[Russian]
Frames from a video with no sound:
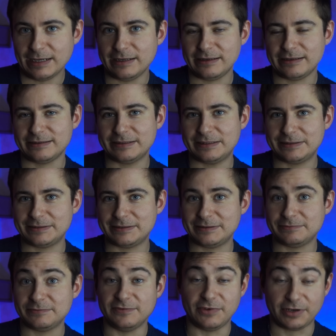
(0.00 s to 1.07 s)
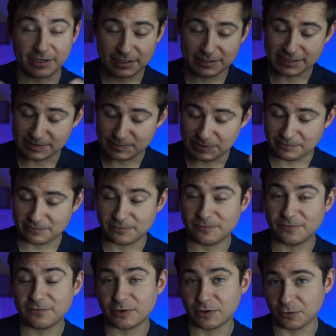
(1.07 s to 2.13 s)
а, в организме,
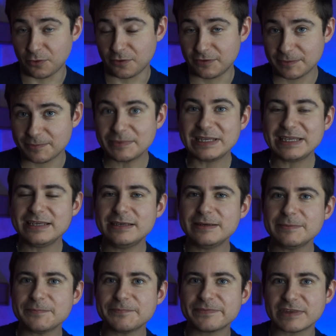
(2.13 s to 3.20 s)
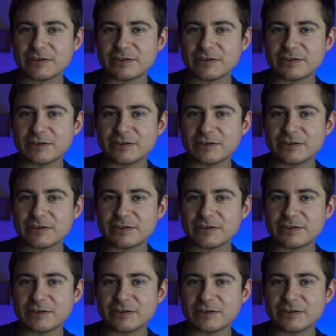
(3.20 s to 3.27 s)
в крови и